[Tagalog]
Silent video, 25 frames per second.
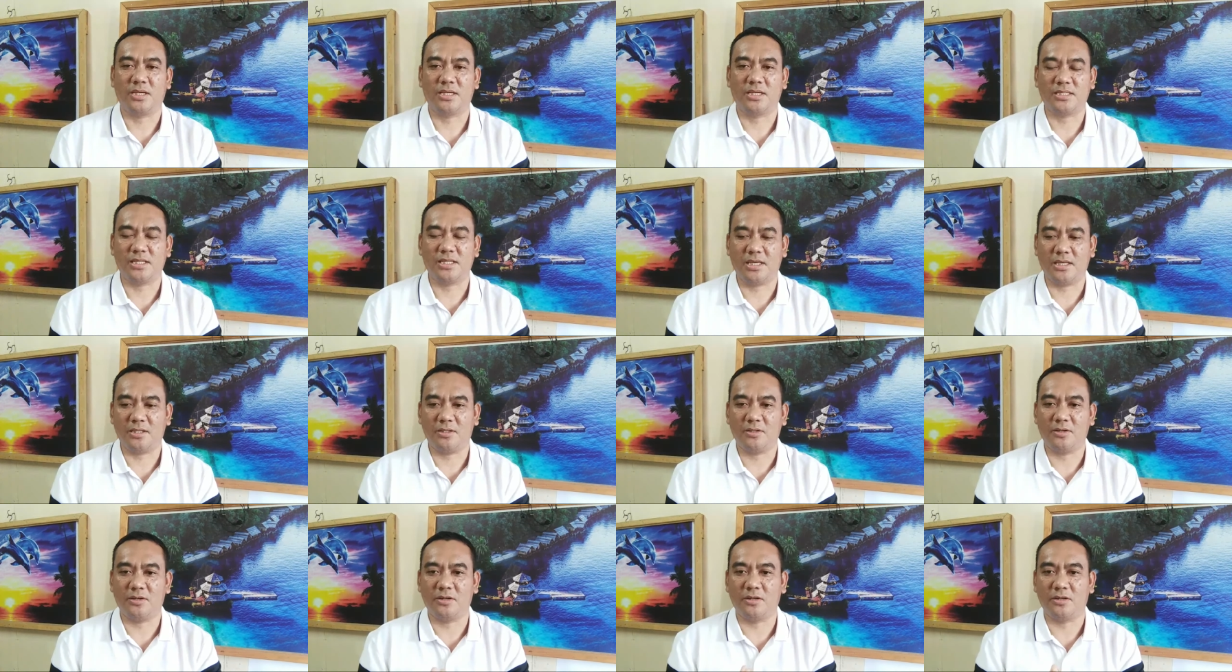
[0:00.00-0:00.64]
Kasi
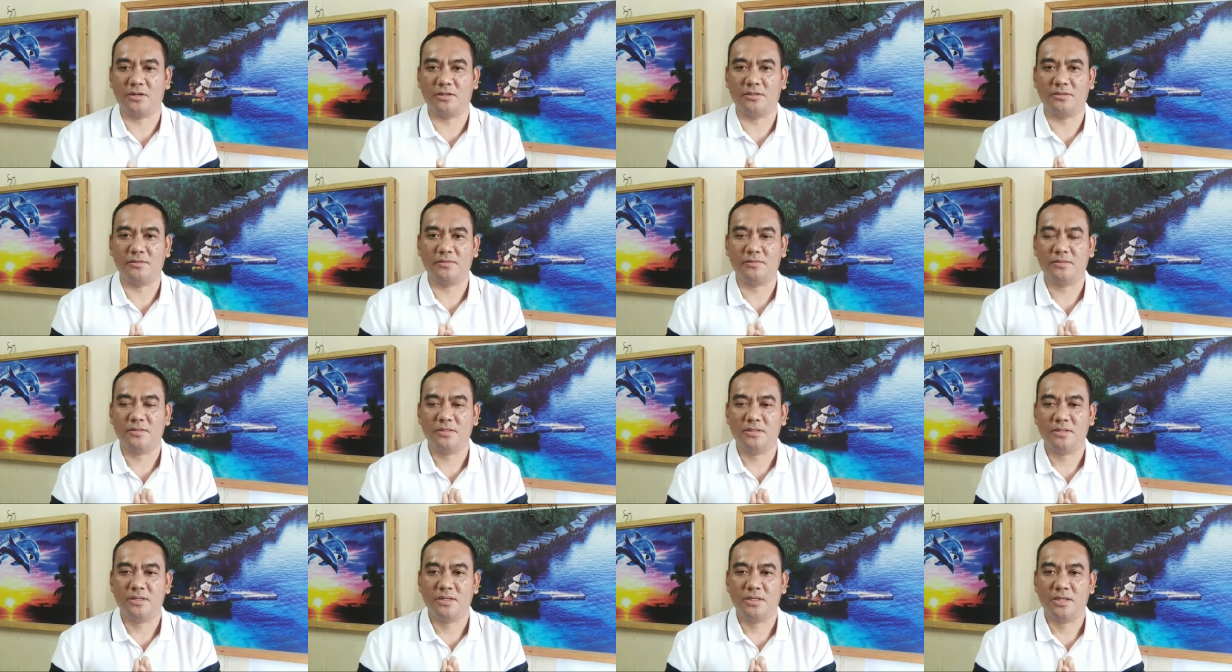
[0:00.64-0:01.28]
noon,
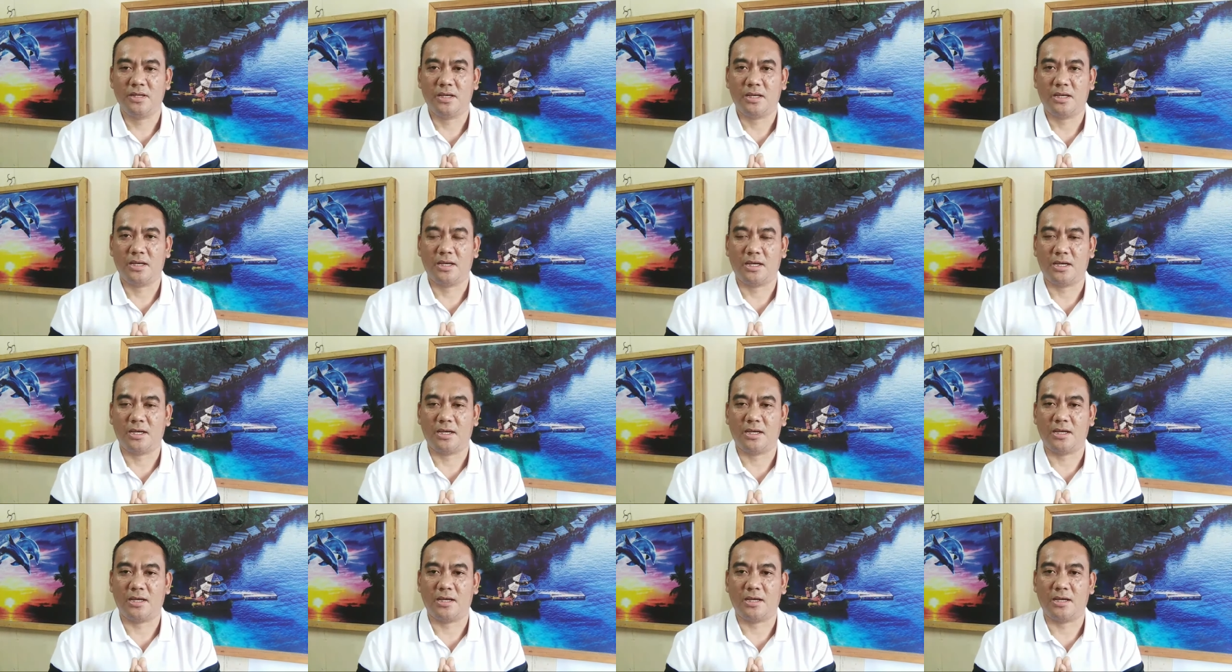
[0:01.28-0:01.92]
uh,
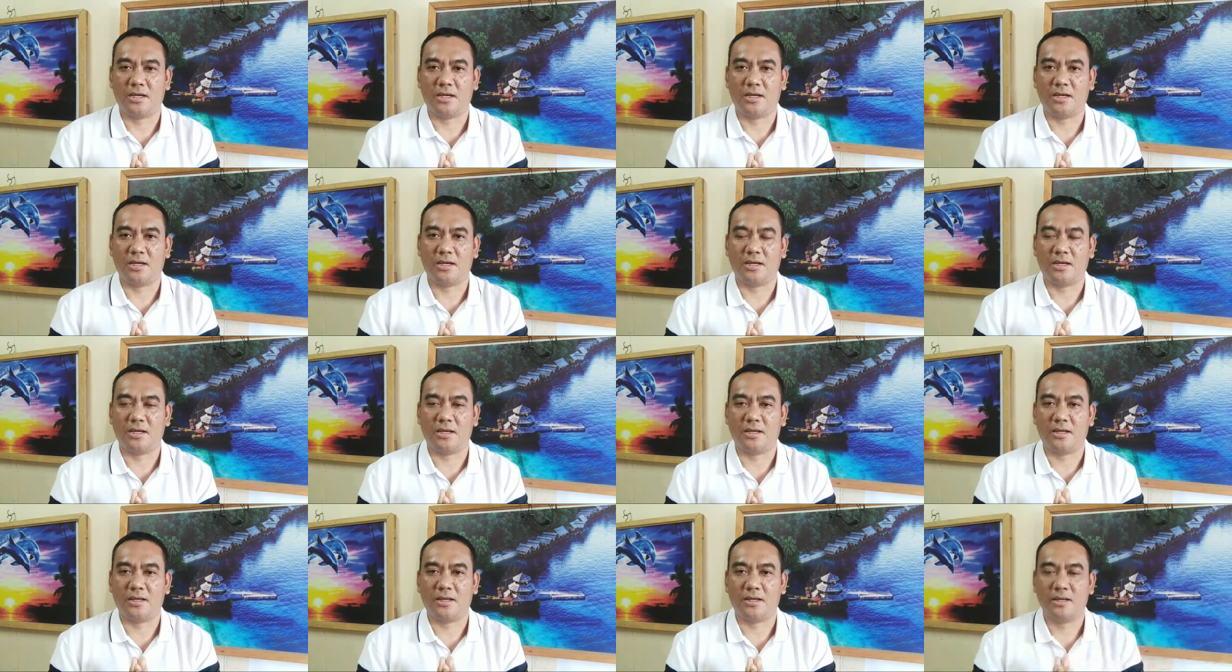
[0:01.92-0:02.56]

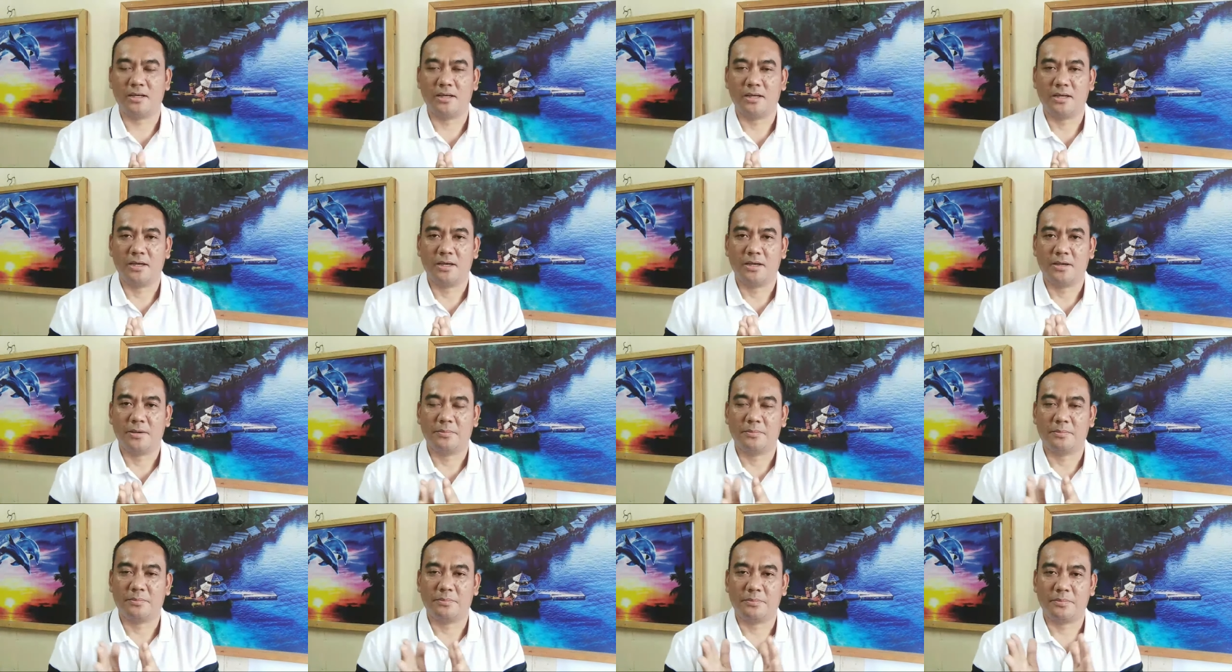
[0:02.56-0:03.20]
ah,
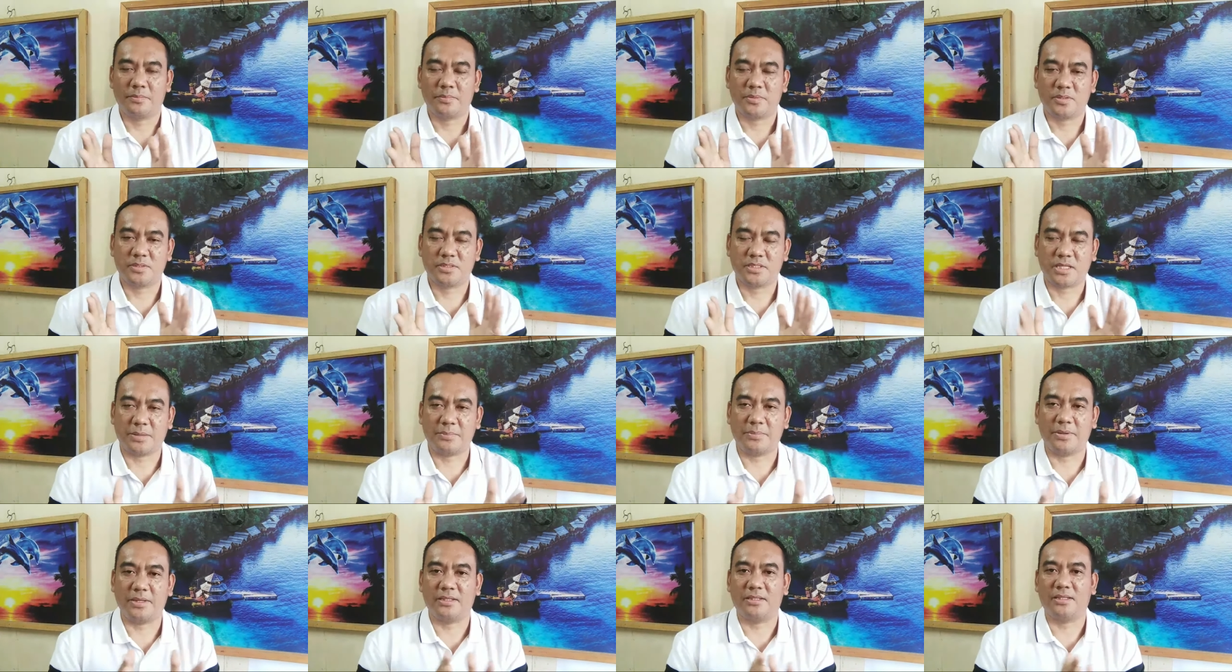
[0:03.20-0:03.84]

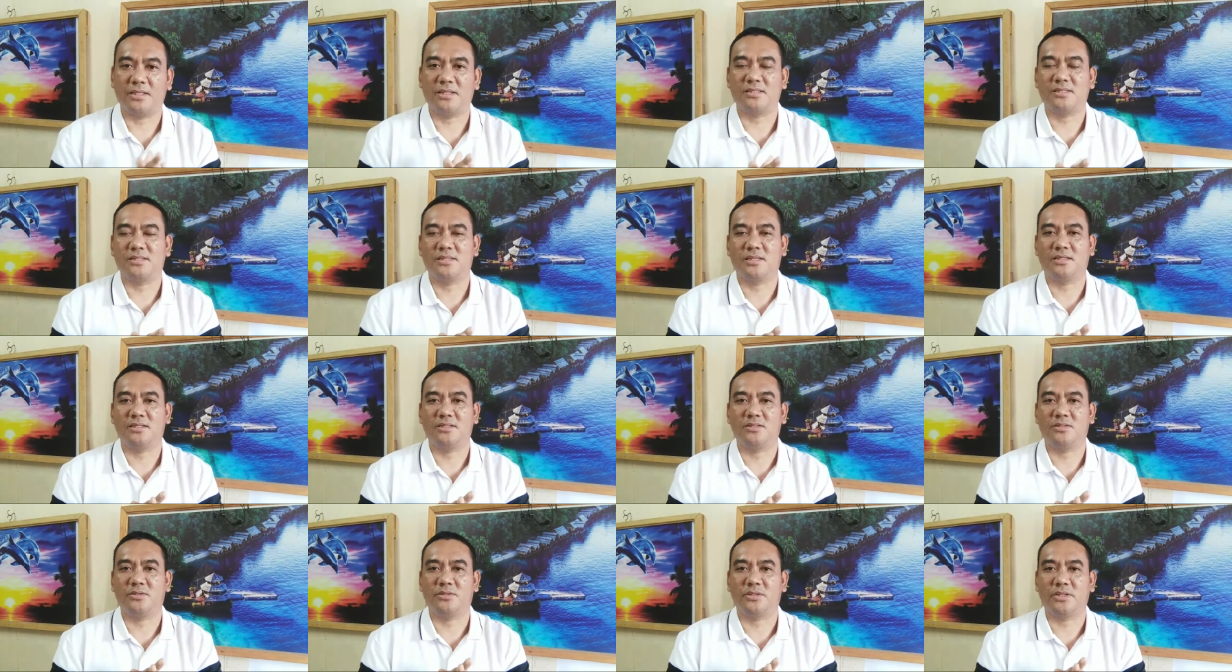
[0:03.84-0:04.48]
17th
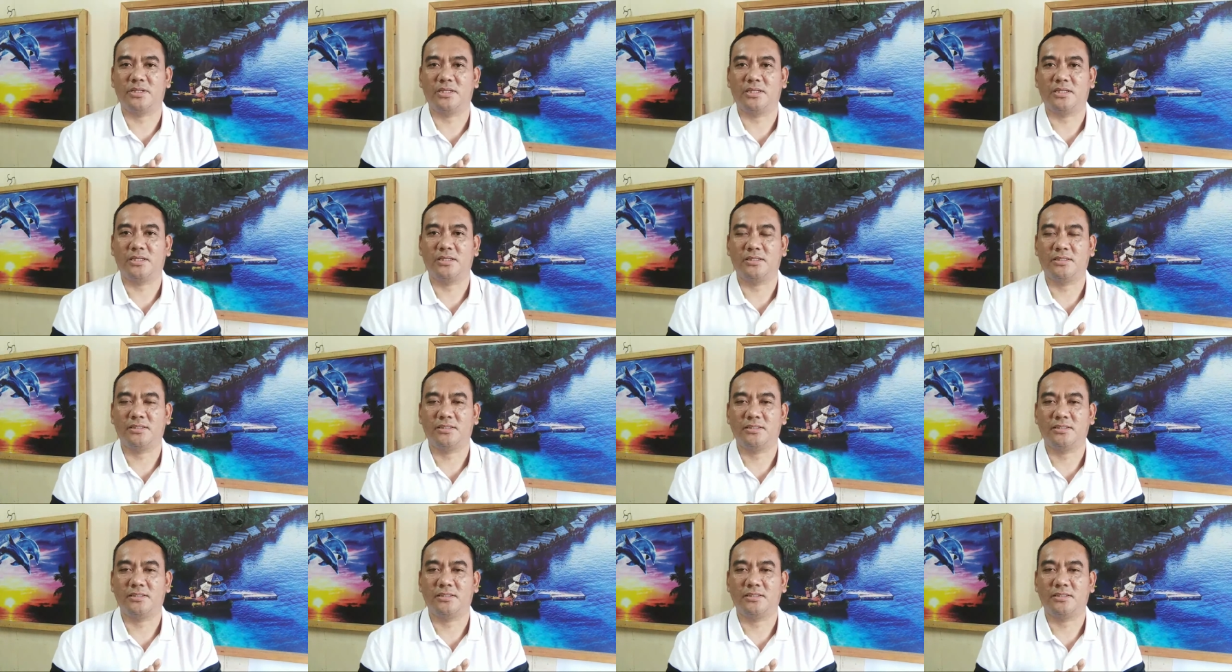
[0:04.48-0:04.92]
century,